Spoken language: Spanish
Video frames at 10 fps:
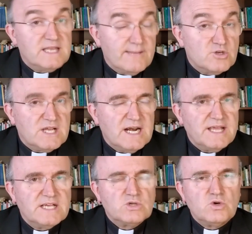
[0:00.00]
y que tenemos el
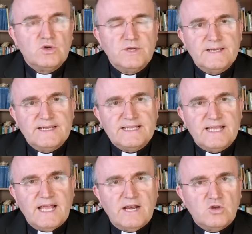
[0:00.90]
riesgo
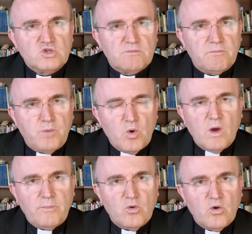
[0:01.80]
de irnos
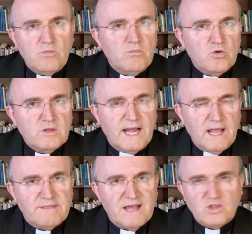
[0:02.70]
poco a poco
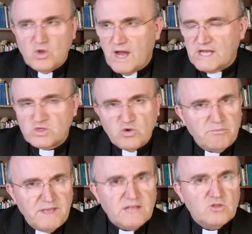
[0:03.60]
mundanizando,
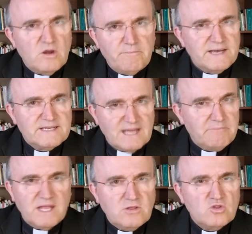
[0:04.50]
asumiendo el
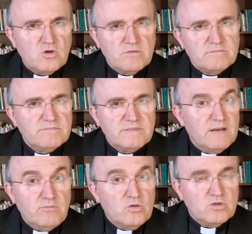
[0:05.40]
pensamiento
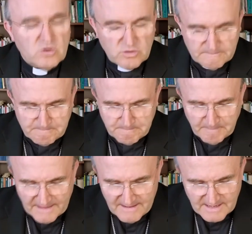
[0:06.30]
del mundo.
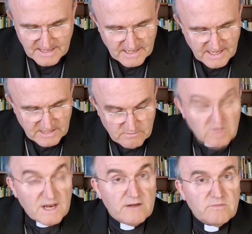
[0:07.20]

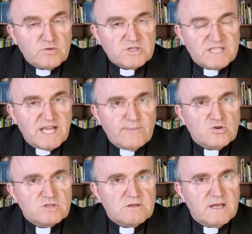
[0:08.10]
Claro, pues
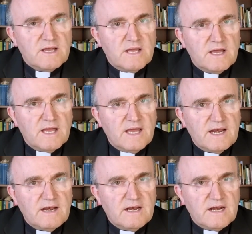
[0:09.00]
tenemos
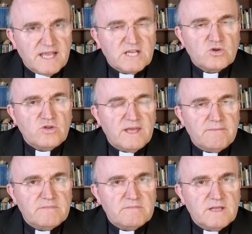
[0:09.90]
el riesgo
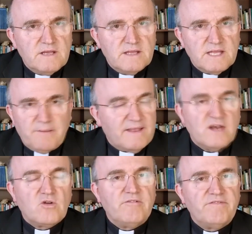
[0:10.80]
de, de
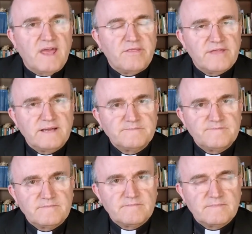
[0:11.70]
perder confianza,
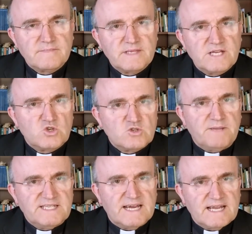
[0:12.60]
de
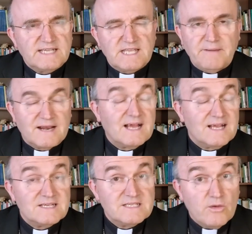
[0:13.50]
sospechar que esta
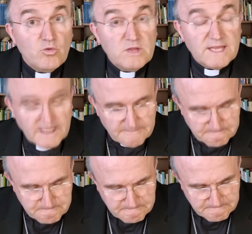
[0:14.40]
barca se
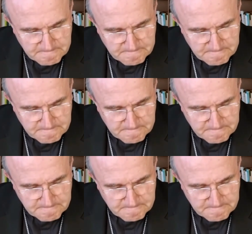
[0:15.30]
hunde